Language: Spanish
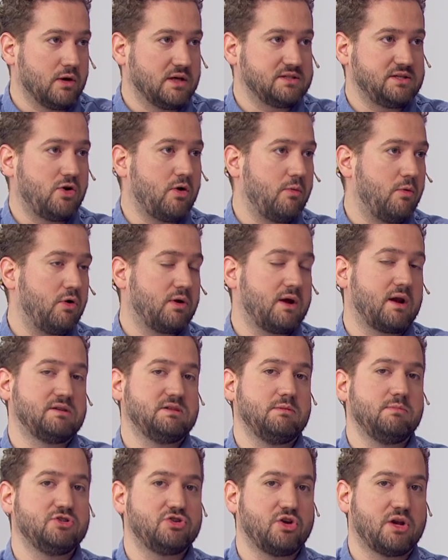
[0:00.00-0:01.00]
Así como lo que
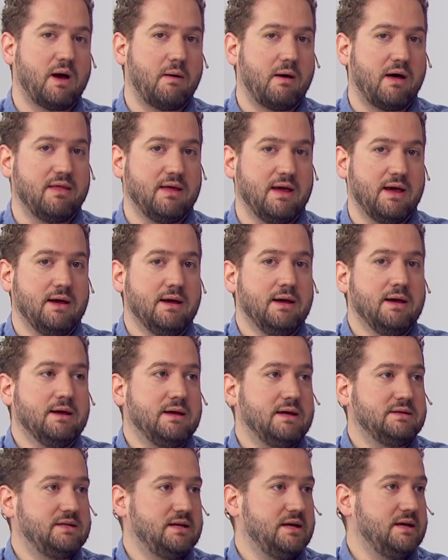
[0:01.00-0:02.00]
recién mencionaba de
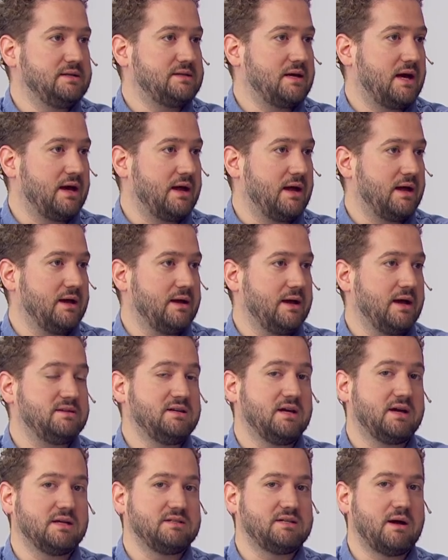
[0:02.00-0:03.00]
esa eh,
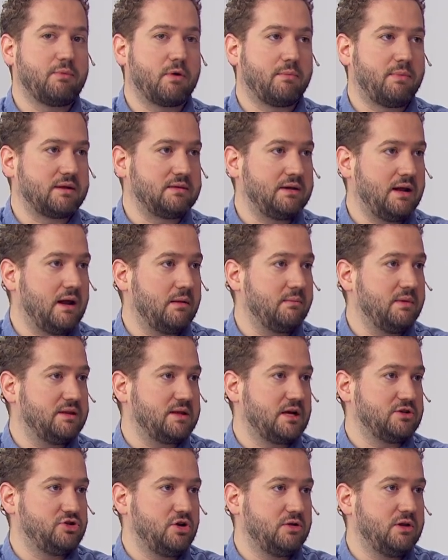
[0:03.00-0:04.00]
exigencia por parte de la
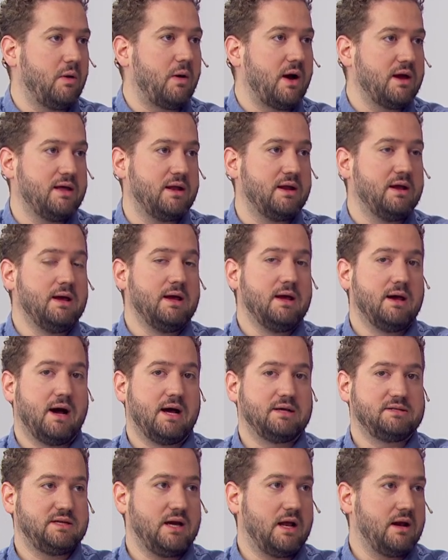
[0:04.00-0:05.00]
administración de Biden
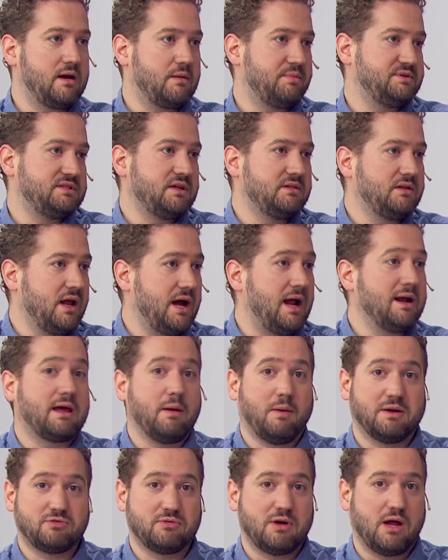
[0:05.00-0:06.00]
hacia el representante legal, que
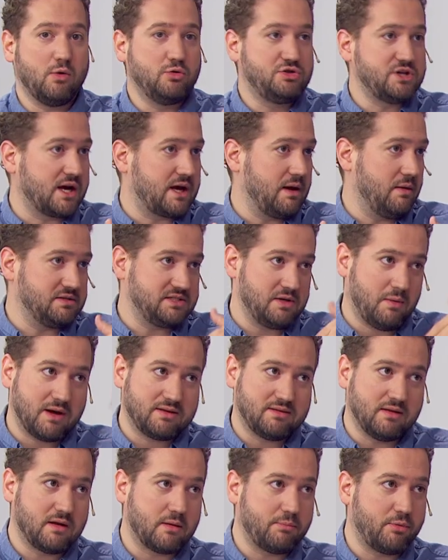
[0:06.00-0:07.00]
va a ser una lucha que se va a
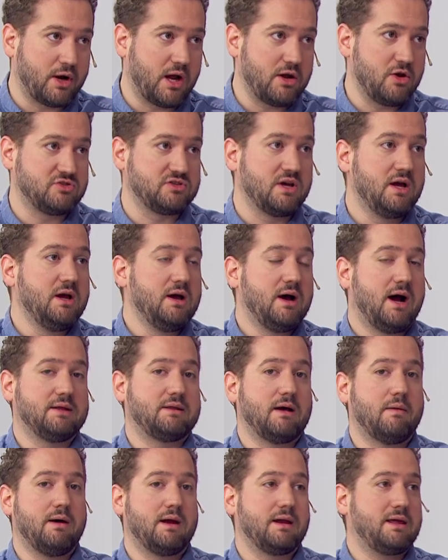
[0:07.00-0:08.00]
extender por años
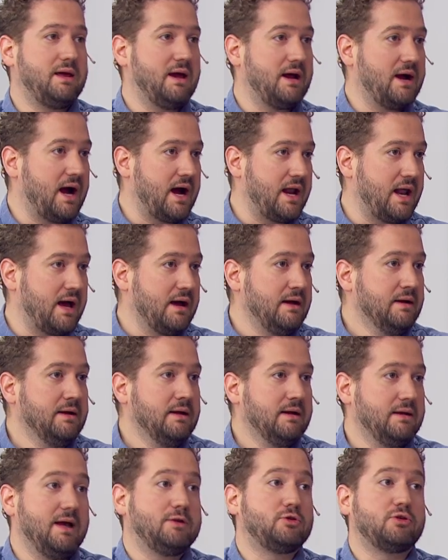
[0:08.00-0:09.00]
hasta ver quién gana,
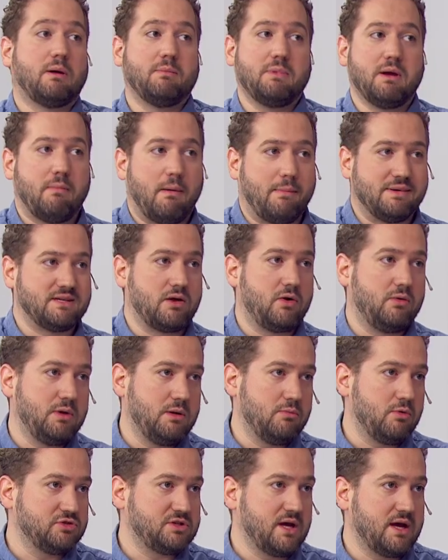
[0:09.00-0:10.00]
esto también va a pasar lo
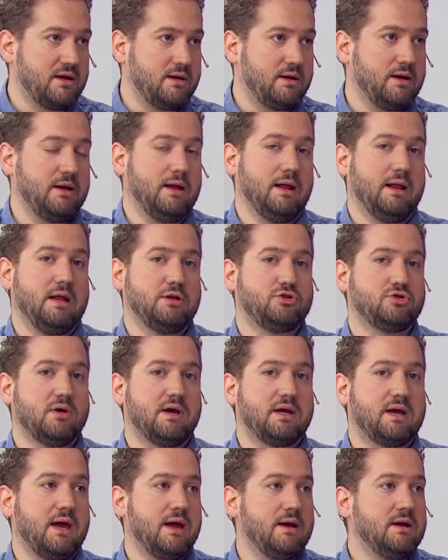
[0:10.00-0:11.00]
mismo. O sea, eh, el hecho
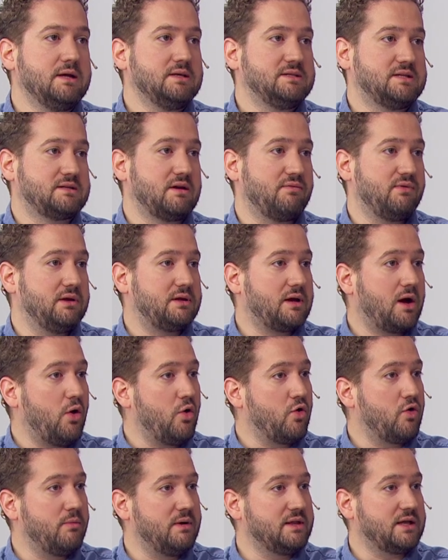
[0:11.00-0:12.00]
de que se haya filtrado
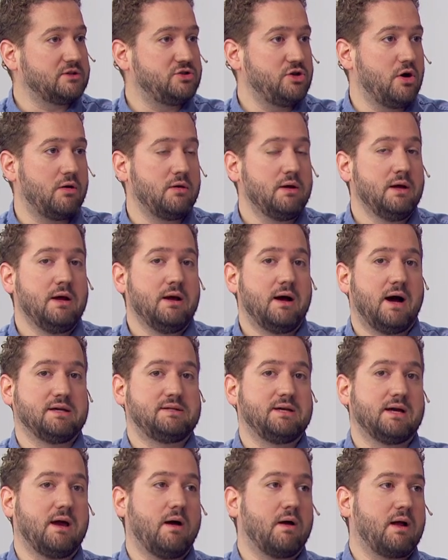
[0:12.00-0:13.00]
documentación
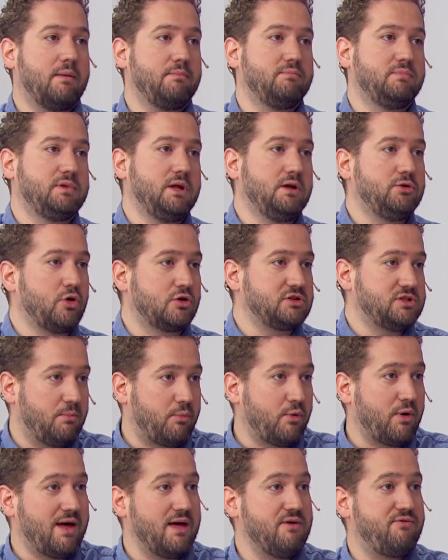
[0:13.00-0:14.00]
hace que ahora TikTok se
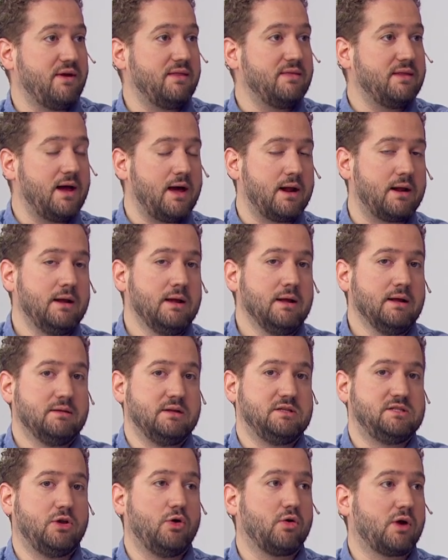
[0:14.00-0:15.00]
pueda defender
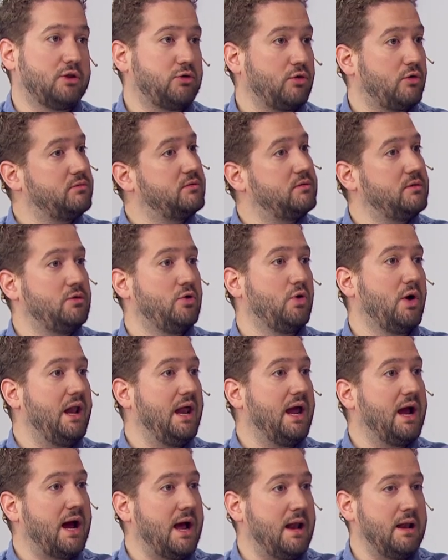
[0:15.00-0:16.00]
diciendo que esto no es
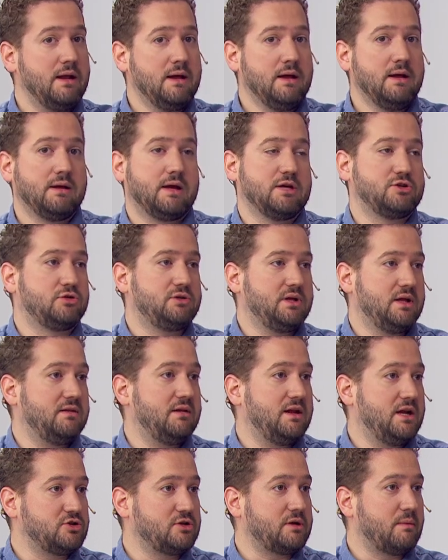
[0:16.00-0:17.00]
legal, que ellos tienen
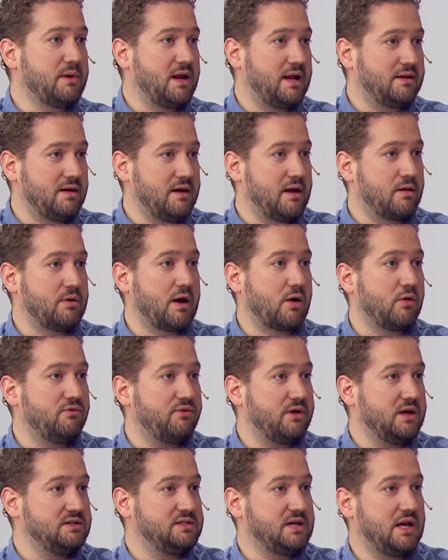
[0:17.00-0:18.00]
derecho también a tener una
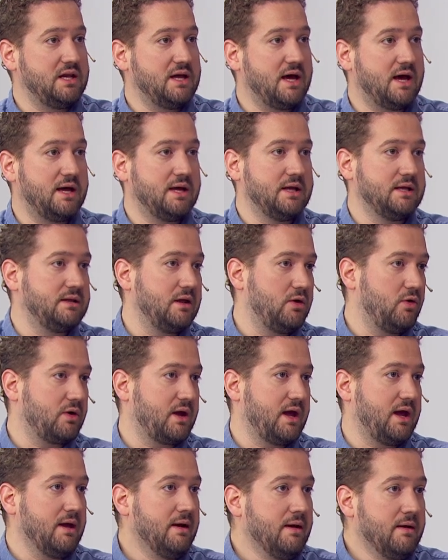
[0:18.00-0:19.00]
confidencialidad de, de lo
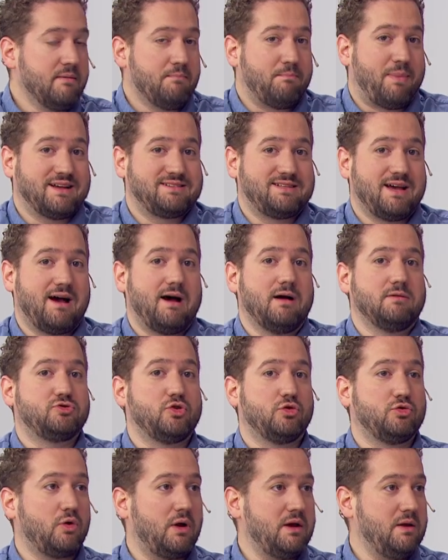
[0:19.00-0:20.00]
que pasa,
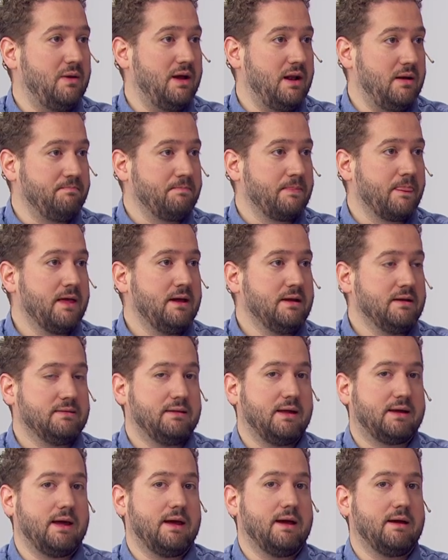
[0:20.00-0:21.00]
sobre todo a nivel
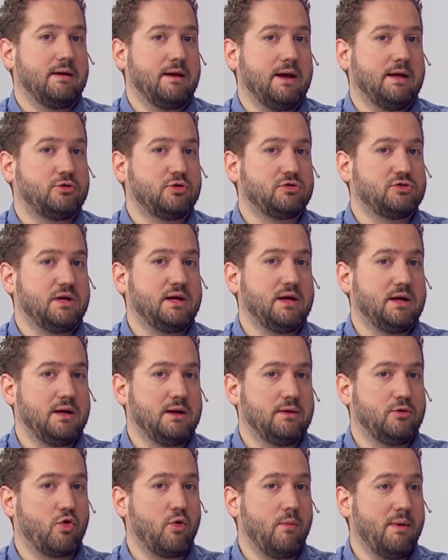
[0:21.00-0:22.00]
de que estos eh,
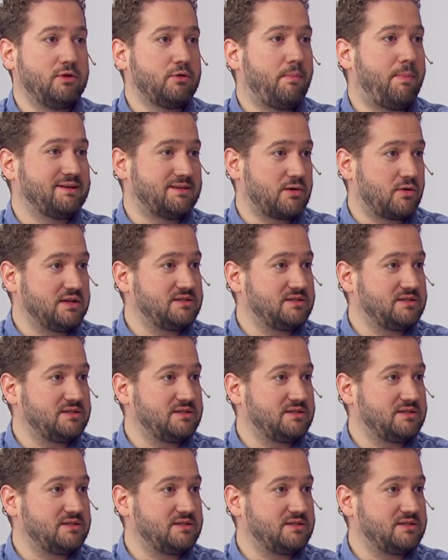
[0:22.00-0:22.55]
documentos pasaron a